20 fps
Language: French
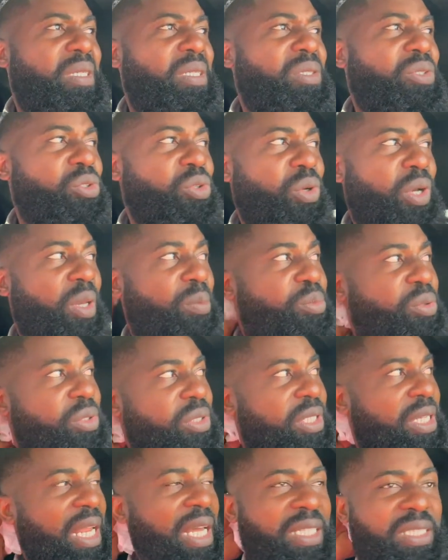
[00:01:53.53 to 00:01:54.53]
J'aurais pu
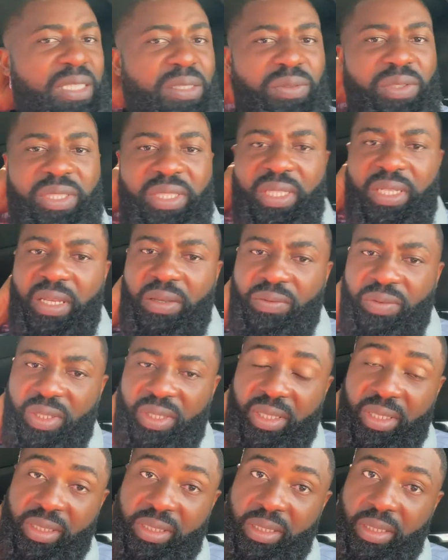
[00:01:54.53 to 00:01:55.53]
dire l'activité des
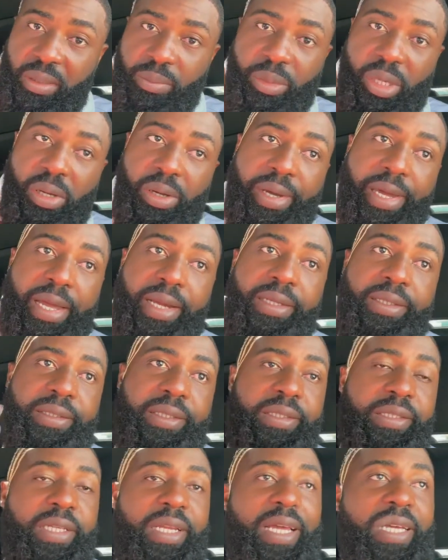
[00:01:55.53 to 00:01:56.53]
VTC, mais en réalité,
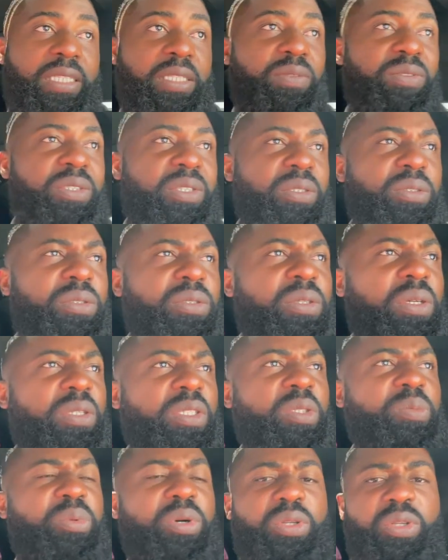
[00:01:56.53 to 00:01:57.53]
c'est l'activité du
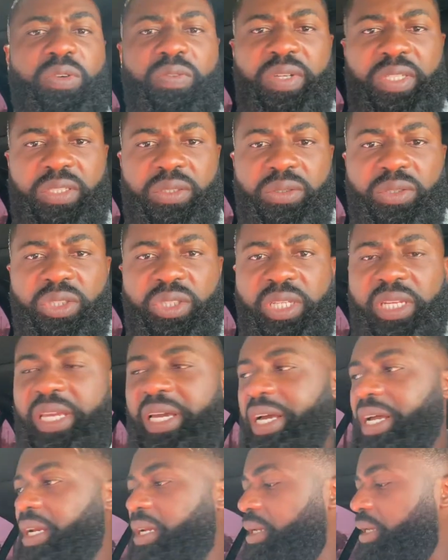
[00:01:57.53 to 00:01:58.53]
transport de façon
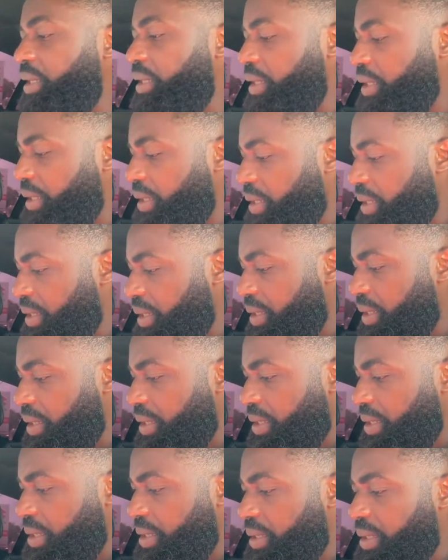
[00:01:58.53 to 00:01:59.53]
générale
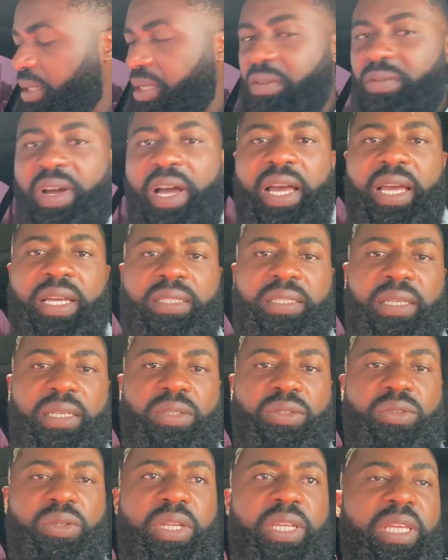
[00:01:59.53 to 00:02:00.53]
qui va être
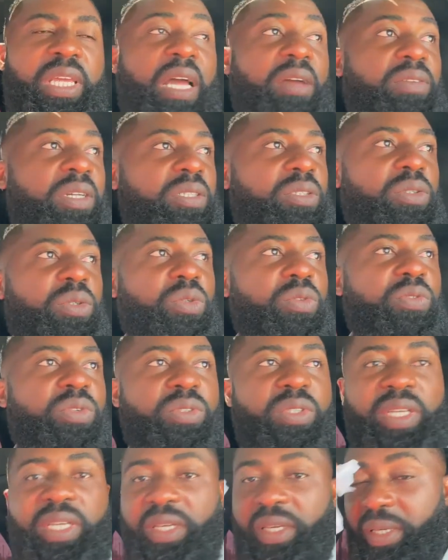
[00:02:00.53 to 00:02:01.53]
régulée avec ce nouveau
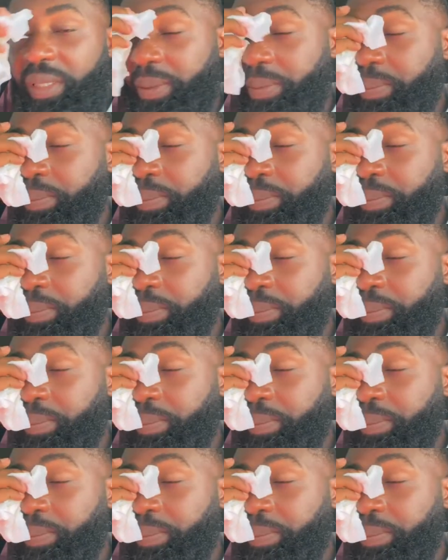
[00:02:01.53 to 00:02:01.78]
décret.